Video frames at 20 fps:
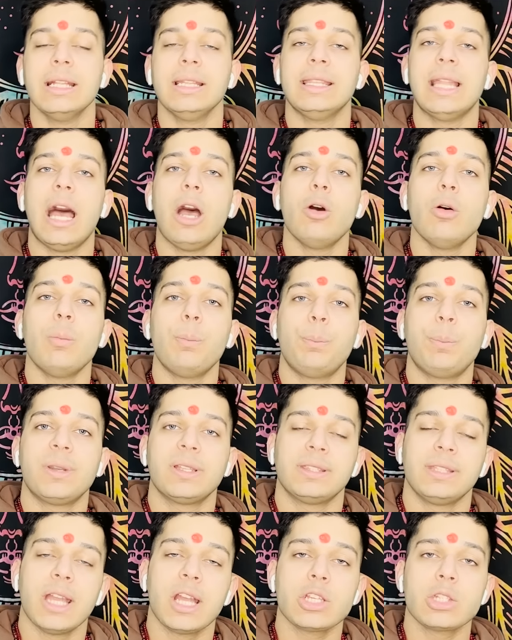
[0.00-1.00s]
नाउ
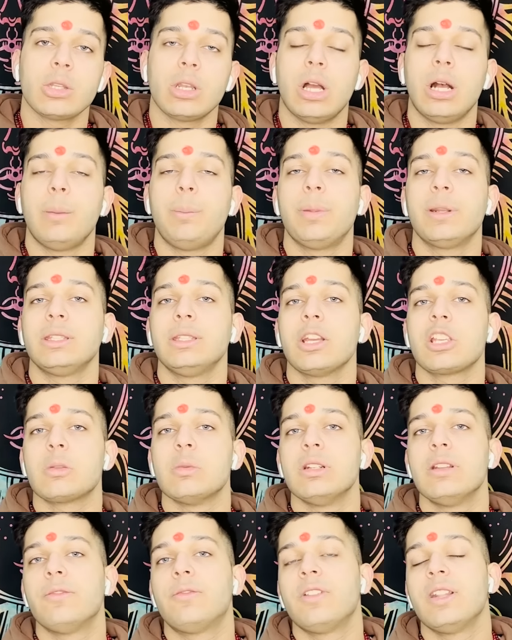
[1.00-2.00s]
प्रत्यक्ष और अप्रत्यक्ष
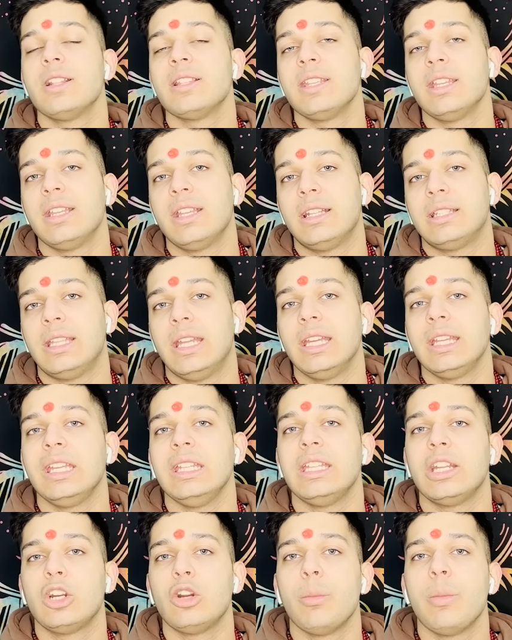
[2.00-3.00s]
में डिफरेंस ये रहता है कि
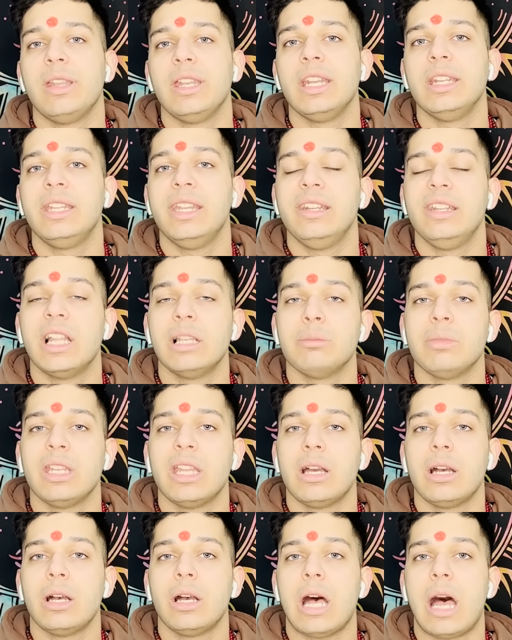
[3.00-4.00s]
देखो मैंने डिटेल में ना
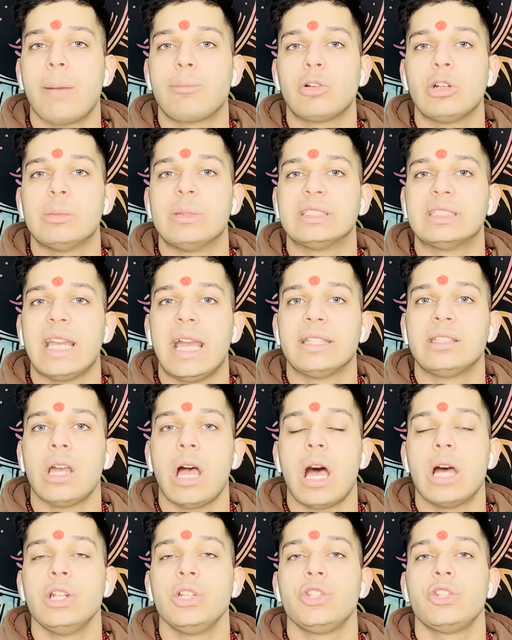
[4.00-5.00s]
आपको बताया था
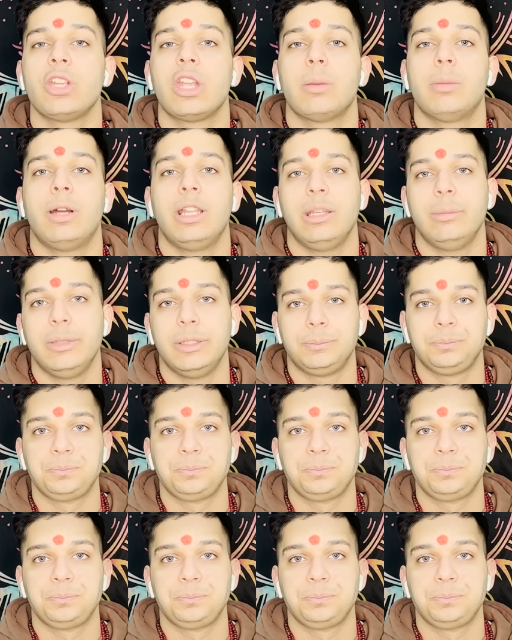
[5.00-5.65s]
अंश के बारे में